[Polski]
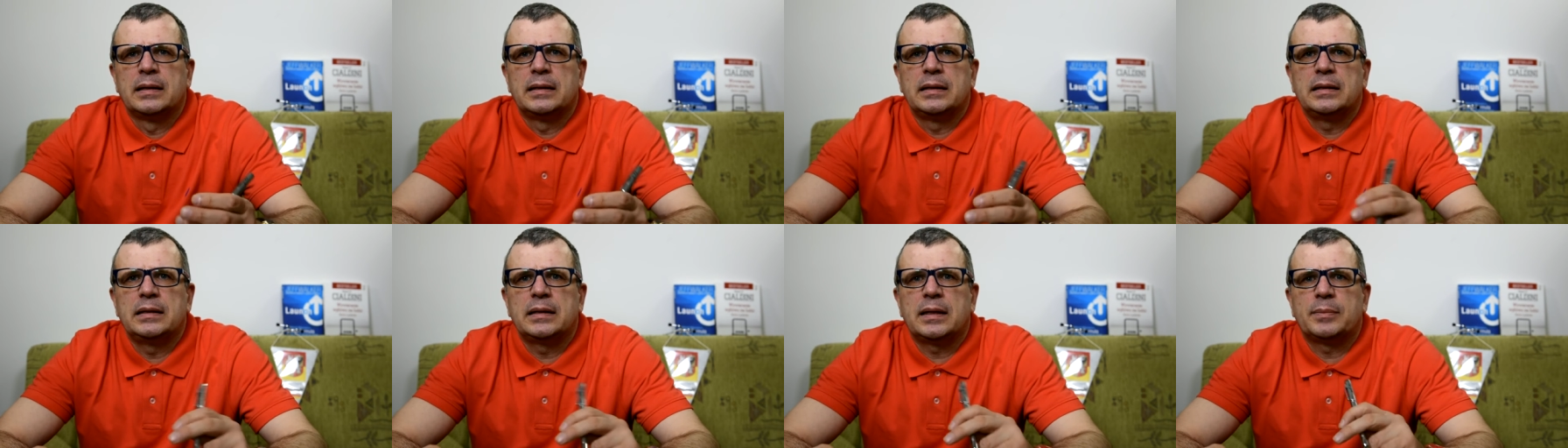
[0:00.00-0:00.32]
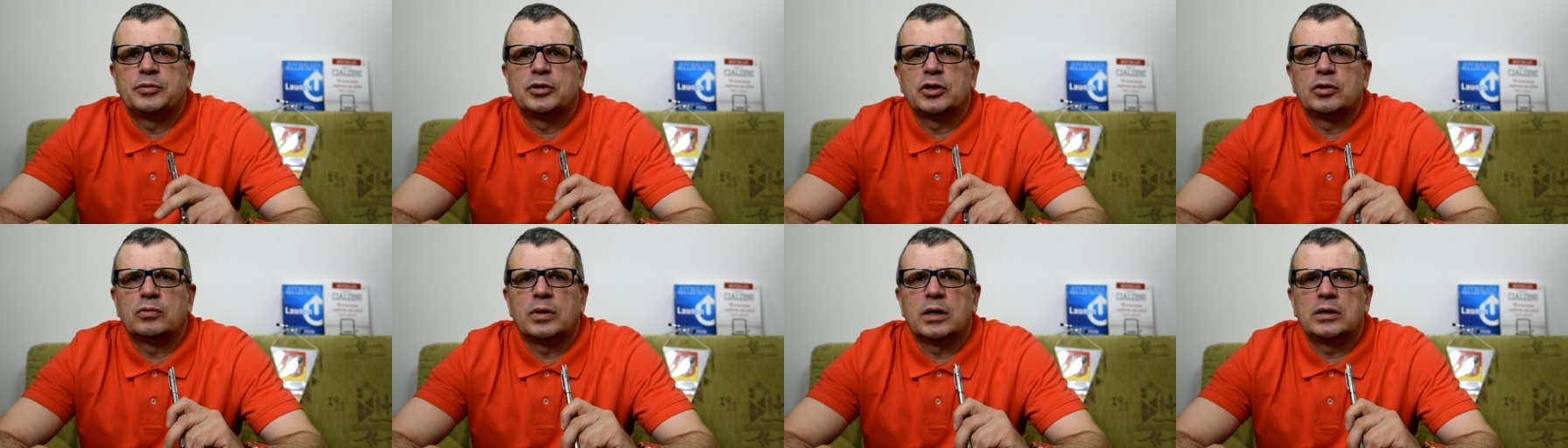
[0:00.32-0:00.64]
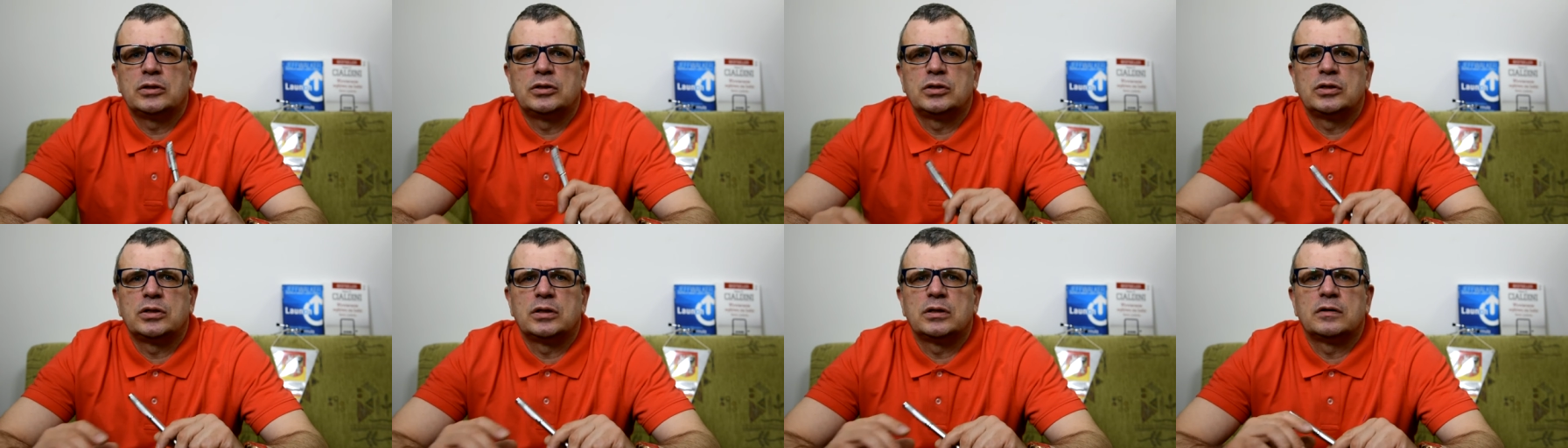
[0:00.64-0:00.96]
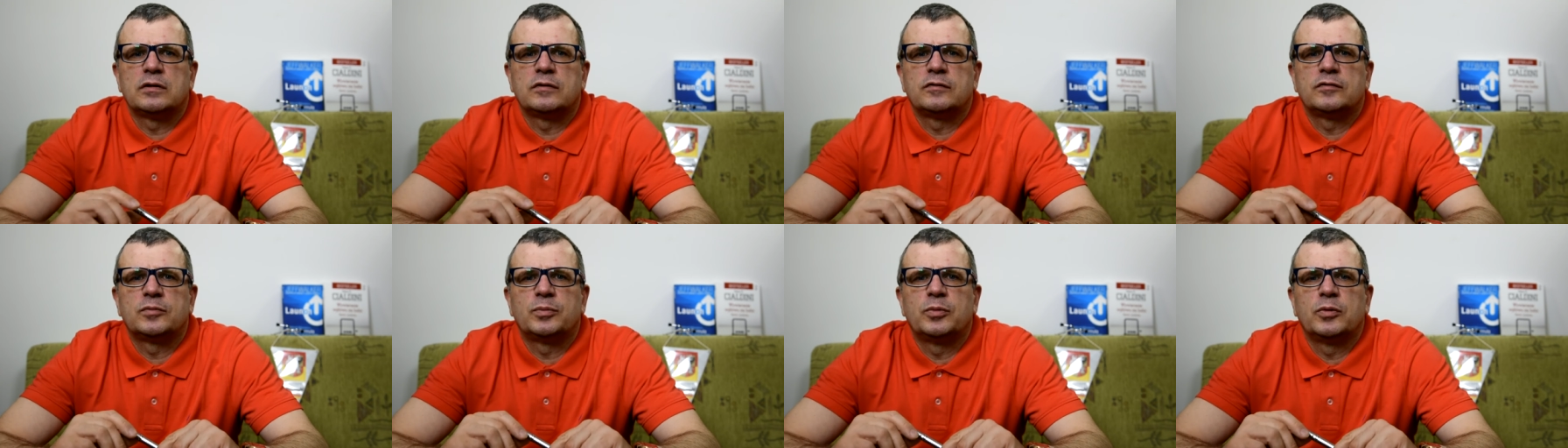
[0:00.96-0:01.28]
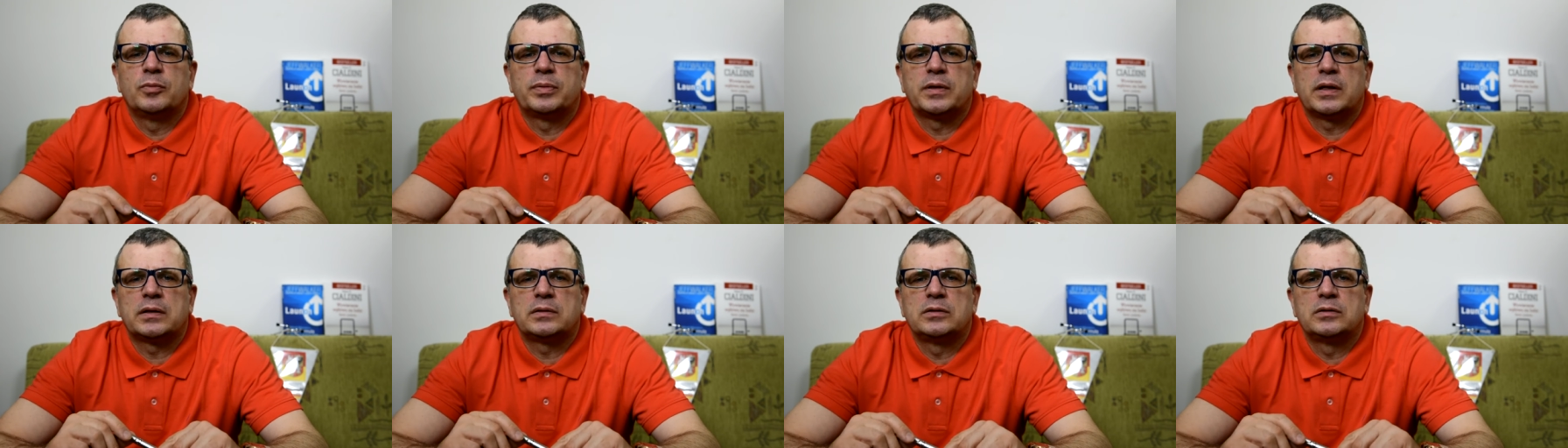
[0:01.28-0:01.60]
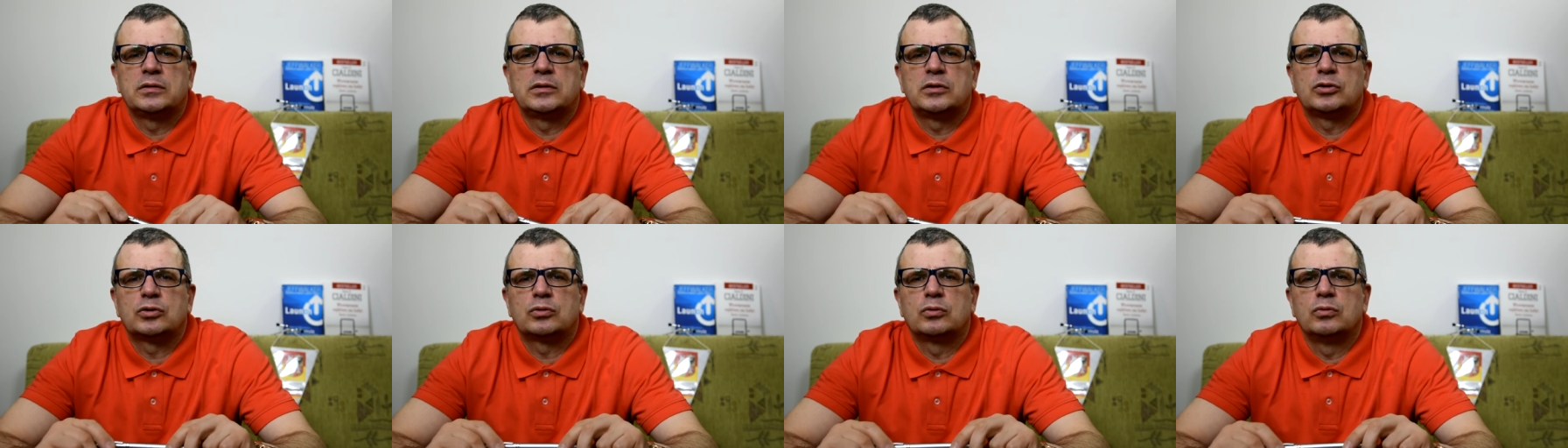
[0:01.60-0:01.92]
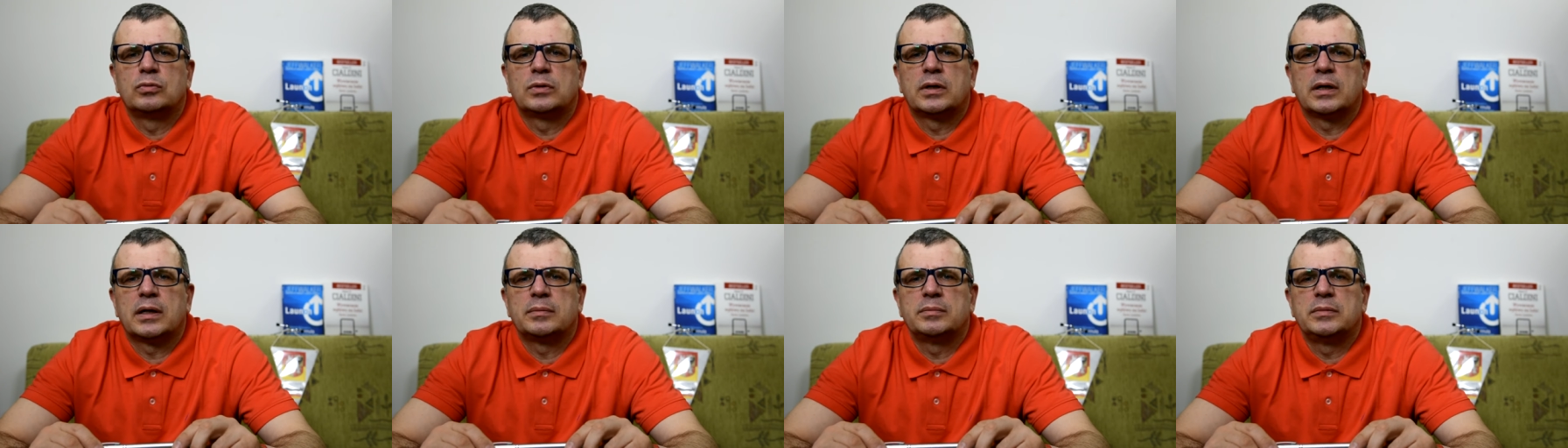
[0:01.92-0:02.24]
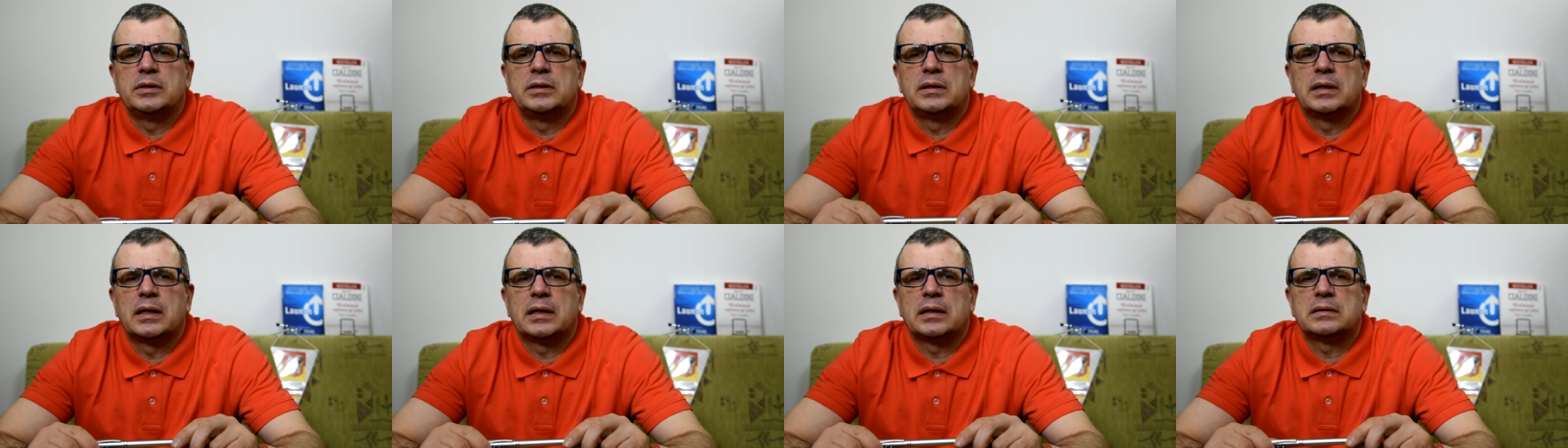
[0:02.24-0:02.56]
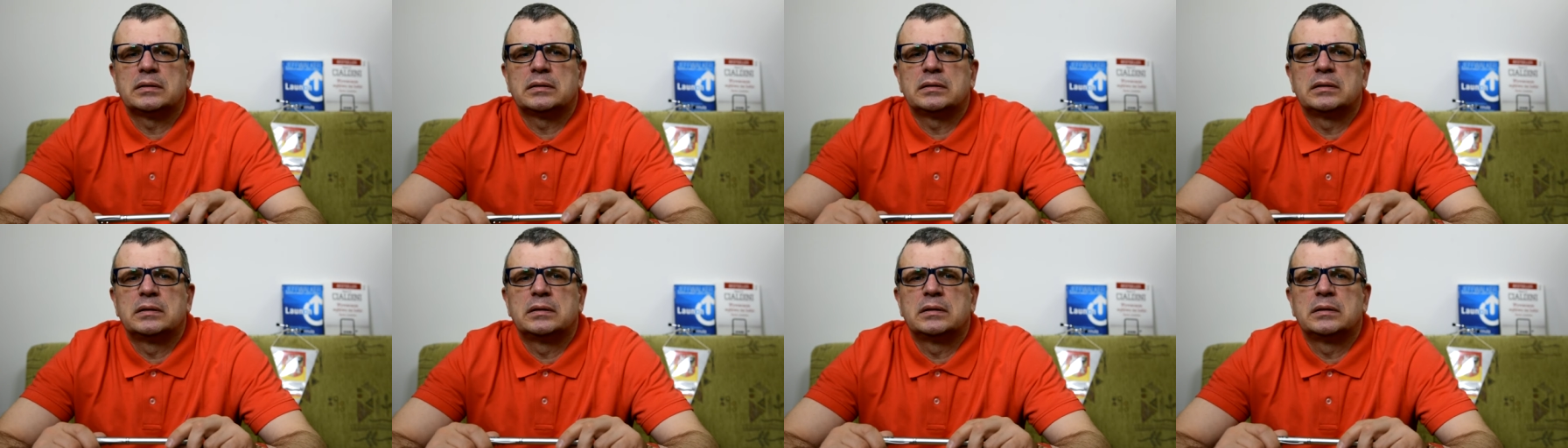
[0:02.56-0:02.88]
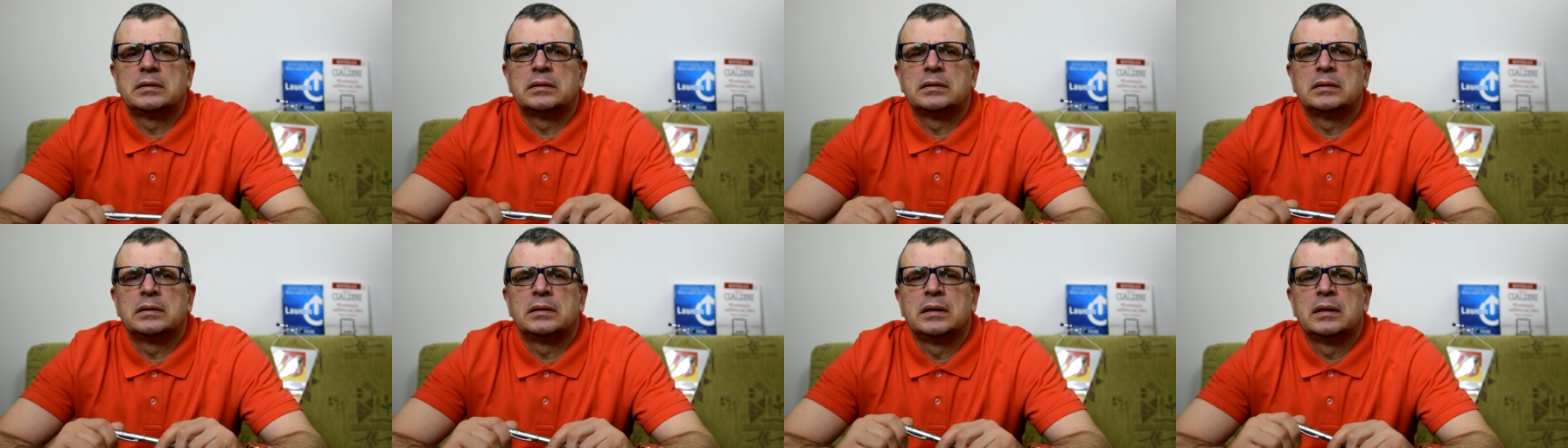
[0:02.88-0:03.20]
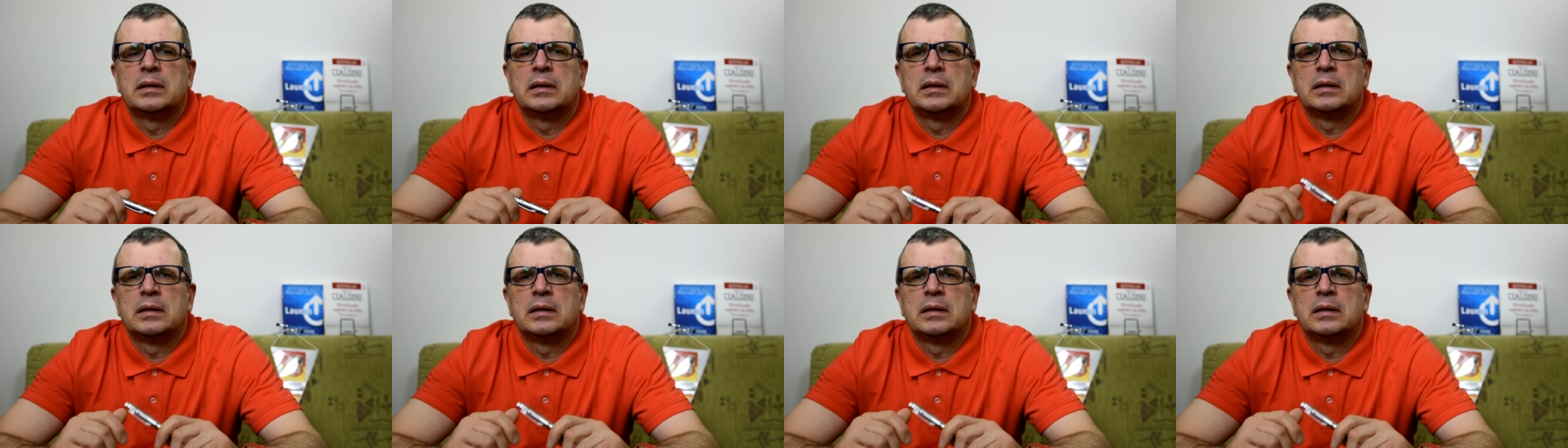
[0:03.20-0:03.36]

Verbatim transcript: I na przykładzie współpracy ze szkółkami jazdy